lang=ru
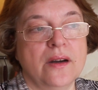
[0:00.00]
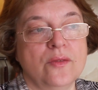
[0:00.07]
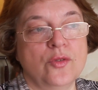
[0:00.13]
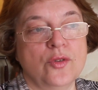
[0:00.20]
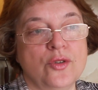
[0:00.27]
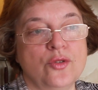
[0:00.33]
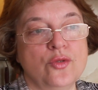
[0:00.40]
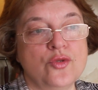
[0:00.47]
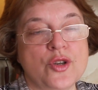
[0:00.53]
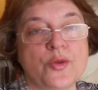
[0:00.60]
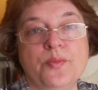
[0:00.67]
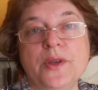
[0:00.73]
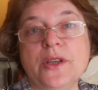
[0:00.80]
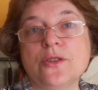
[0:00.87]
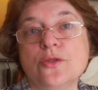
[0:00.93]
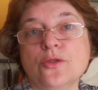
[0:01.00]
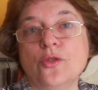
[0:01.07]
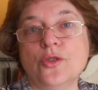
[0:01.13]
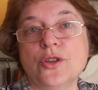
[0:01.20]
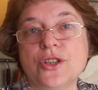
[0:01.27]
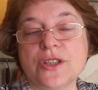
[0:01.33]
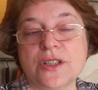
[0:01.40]
Вот ту же пиццу
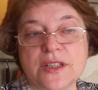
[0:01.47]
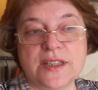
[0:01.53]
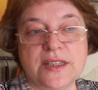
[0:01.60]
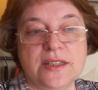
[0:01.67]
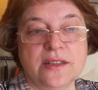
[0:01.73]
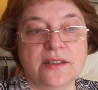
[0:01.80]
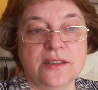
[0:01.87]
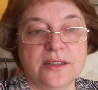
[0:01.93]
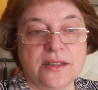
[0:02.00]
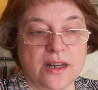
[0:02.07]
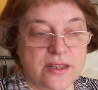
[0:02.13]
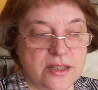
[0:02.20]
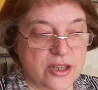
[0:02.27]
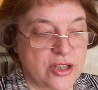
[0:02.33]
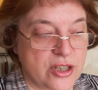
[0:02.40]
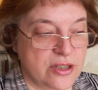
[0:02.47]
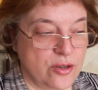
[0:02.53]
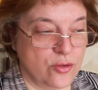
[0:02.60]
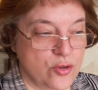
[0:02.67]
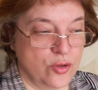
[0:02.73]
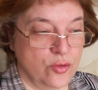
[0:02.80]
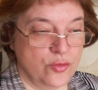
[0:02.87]
хочется сделать, хотя сейчас
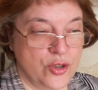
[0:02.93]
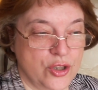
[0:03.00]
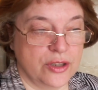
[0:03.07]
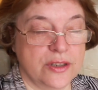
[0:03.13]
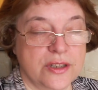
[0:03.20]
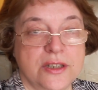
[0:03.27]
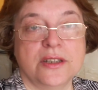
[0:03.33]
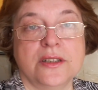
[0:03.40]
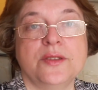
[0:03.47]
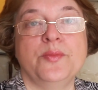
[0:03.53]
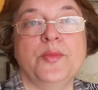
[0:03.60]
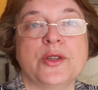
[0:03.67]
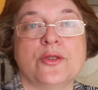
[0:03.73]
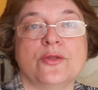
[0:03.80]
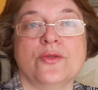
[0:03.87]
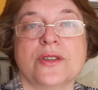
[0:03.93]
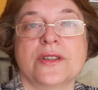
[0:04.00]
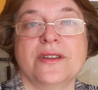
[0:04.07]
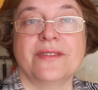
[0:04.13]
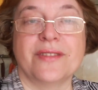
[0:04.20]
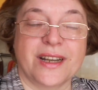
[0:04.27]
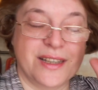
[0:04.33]
я уже научилась делать пиццу на
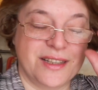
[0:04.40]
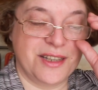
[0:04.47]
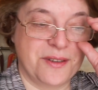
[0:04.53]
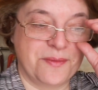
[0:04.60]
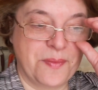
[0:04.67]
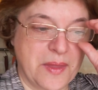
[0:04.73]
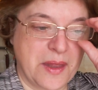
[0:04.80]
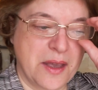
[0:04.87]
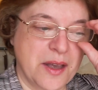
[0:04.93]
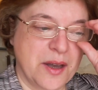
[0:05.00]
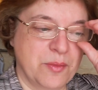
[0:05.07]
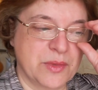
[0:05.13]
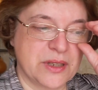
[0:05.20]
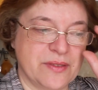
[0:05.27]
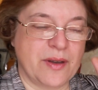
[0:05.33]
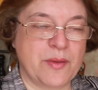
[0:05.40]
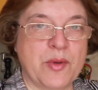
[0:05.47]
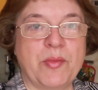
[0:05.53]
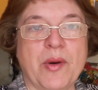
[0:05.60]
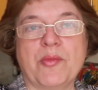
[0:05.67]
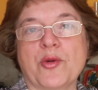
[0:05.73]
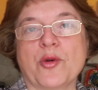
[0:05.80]
сковороде. Мы с
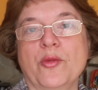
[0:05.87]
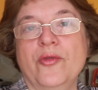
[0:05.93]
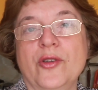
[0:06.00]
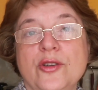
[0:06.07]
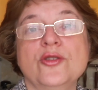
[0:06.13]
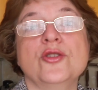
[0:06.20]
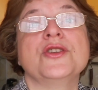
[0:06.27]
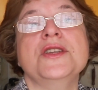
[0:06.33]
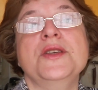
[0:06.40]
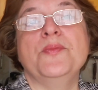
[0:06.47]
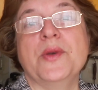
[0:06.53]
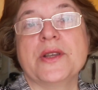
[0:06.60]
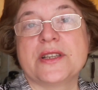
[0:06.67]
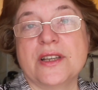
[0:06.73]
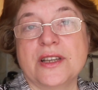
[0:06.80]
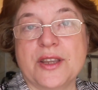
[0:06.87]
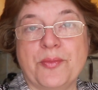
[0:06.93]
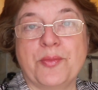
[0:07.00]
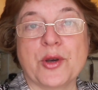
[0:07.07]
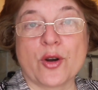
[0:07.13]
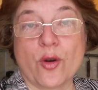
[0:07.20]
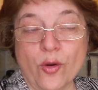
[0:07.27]
вами попробовали. Но это не пицца, это
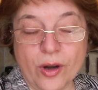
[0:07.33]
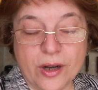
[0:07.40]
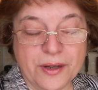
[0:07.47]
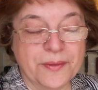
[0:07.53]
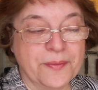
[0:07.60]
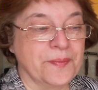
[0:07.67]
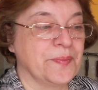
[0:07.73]
пирог.